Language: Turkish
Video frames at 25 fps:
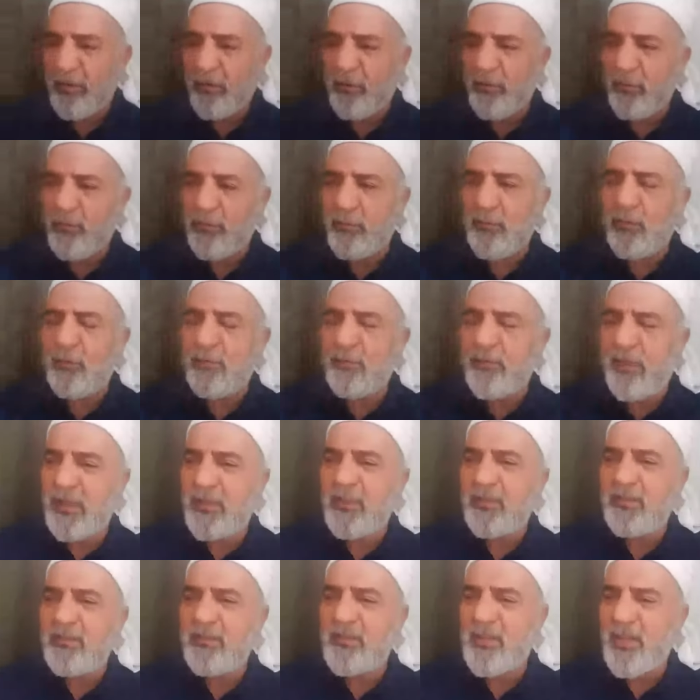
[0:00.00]

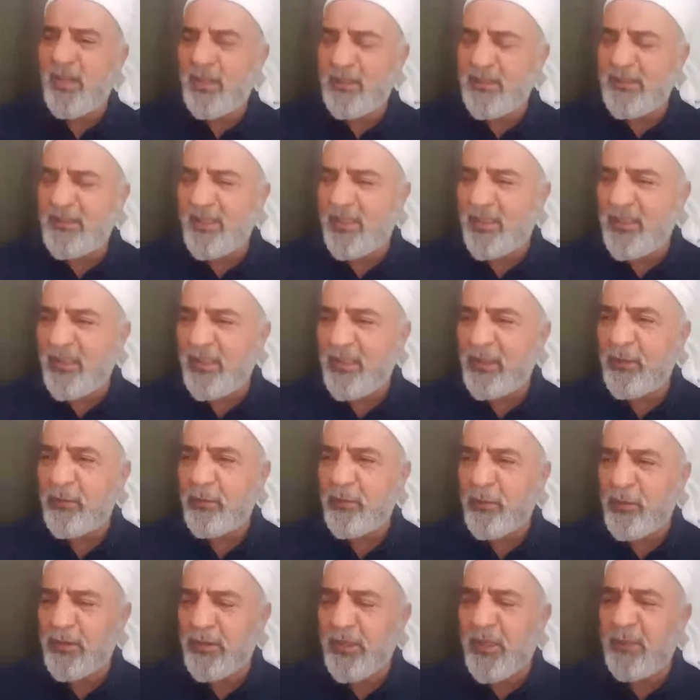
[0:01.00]
Rumların Kayserleri
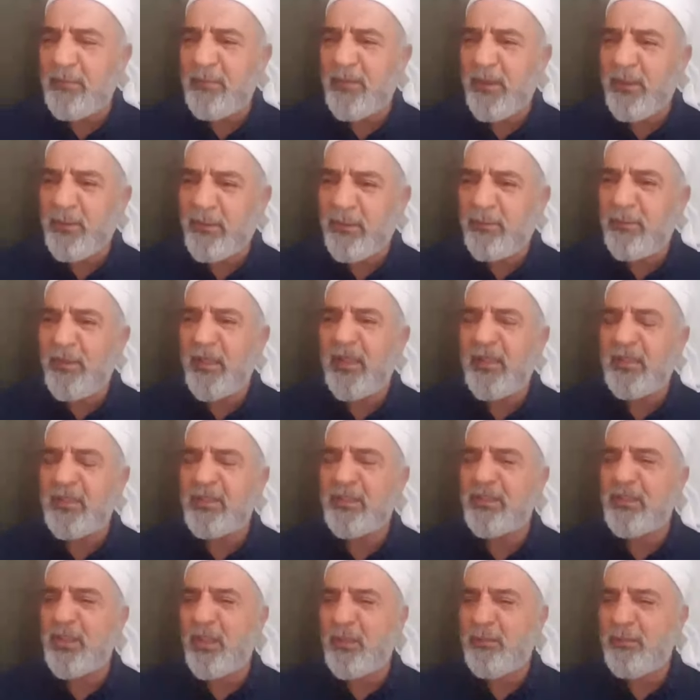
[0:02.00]
o debdebe ve
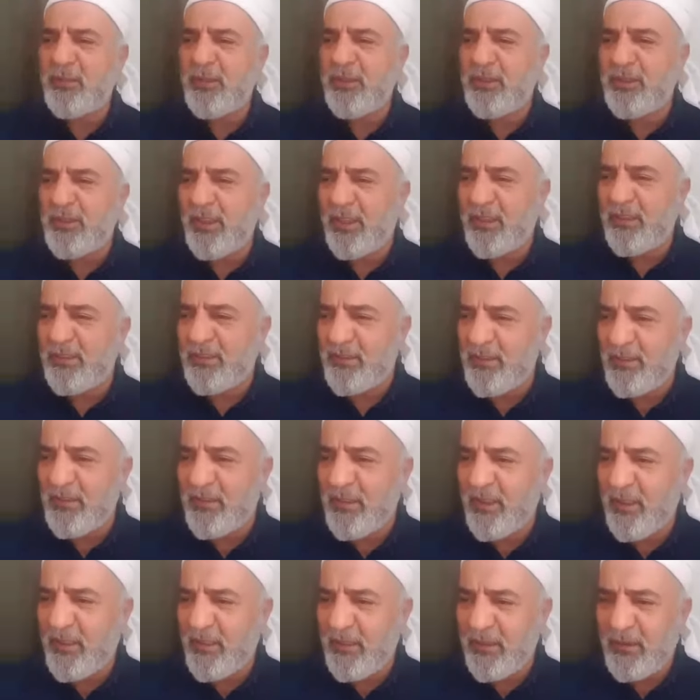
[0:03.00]
ihtişamın
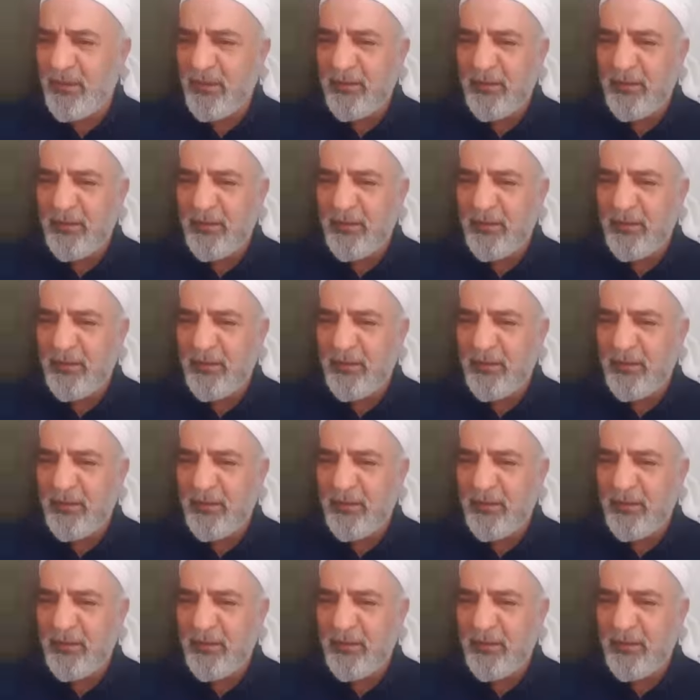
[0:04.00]
içerisinde